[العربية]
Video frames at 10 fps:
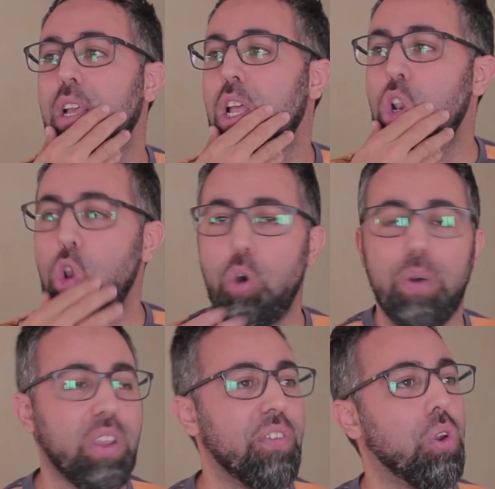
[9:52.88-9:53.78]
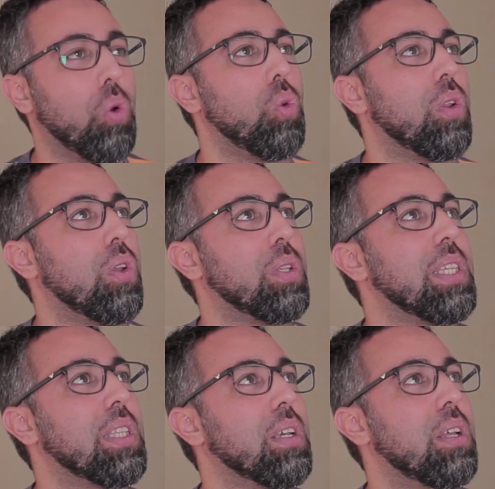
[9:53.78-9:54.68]
اللعبه كيف كيقولوا لها
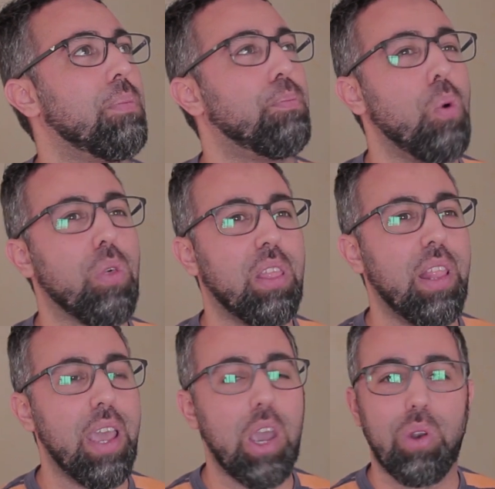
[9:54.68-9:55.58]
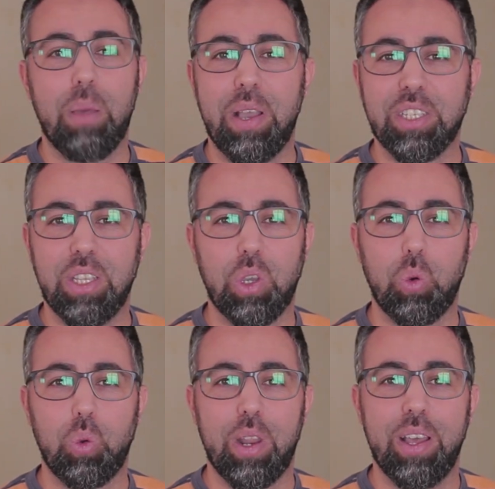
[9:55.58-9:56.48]
نسيت البوثلي ولا ما عرفتش
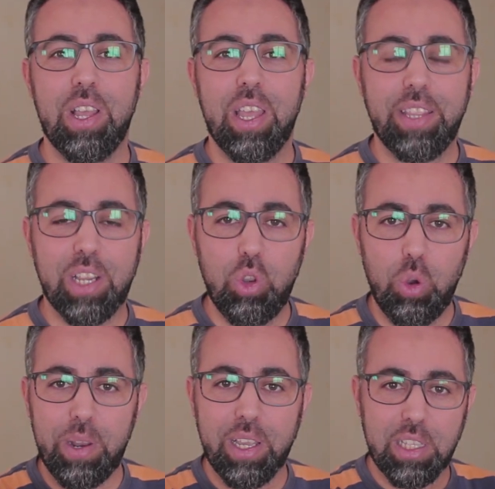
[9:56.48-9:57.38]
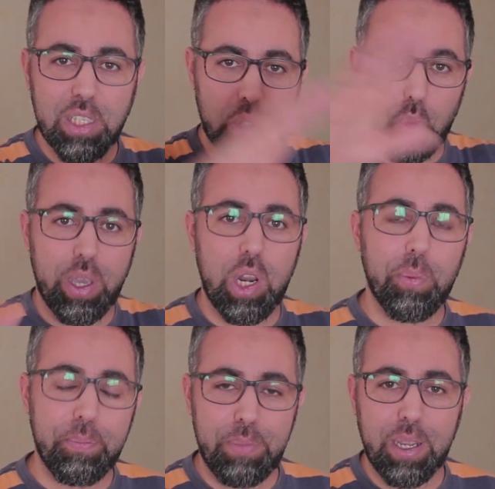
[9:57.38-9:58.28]
كيقولوا لها ديك اللعبه اللي كتصويره
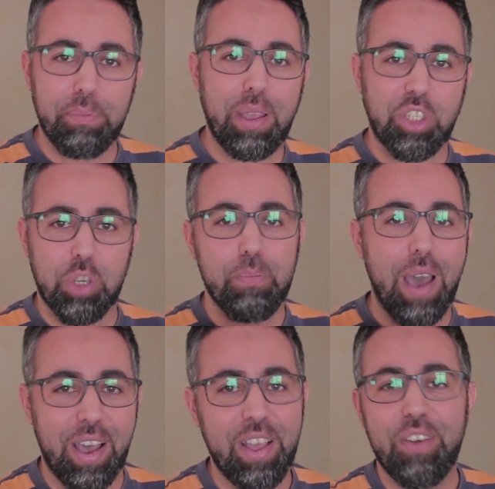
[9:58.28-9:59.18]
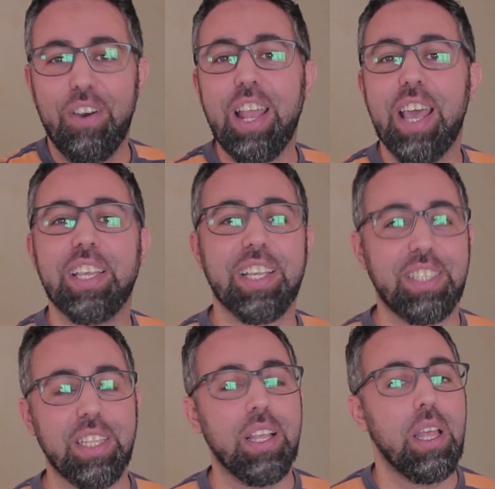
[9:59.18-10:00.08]
وكتبقى تجمعها بحال هذاك
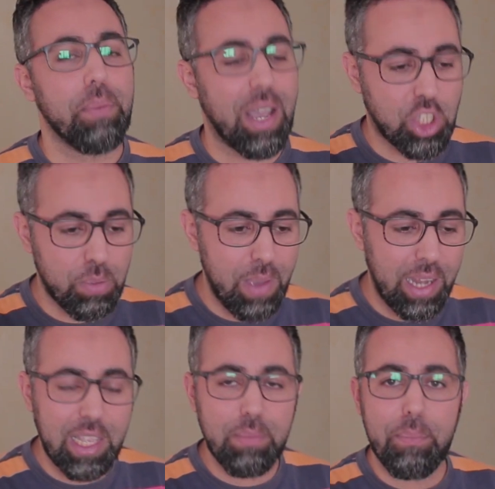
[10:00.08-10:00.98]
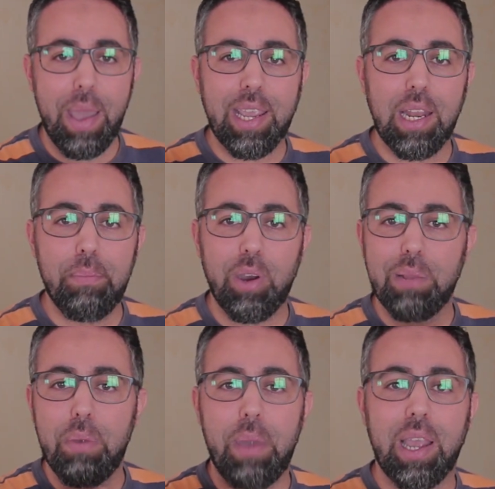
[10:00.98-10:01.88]
خصني بقى تجمع الكلمه مع كلمه
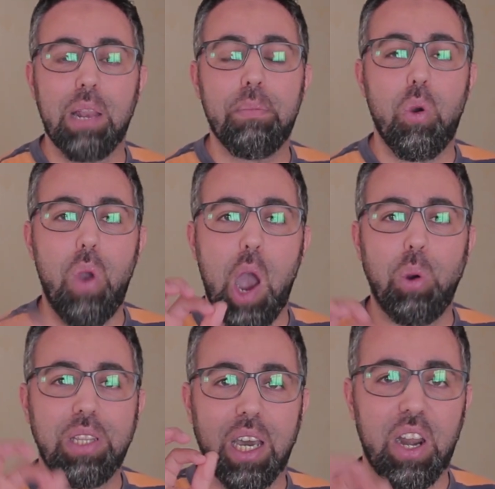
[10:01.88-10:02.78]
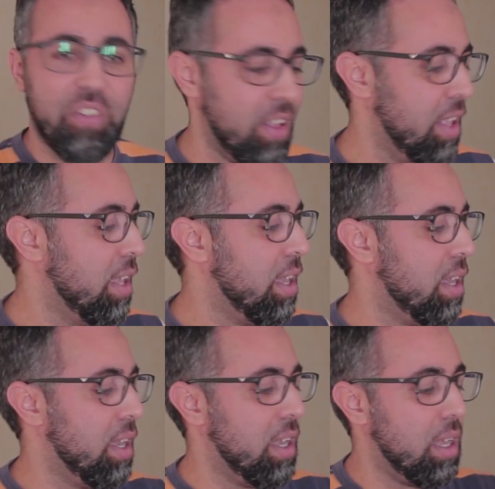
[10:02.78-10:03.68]
وكلمه مع كلمه وحاول تعرف
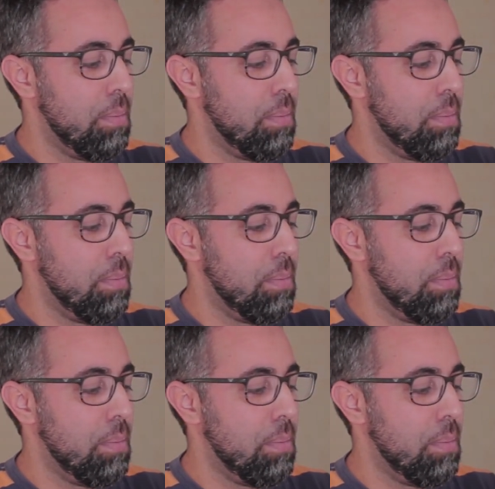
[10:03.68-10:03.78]
آه،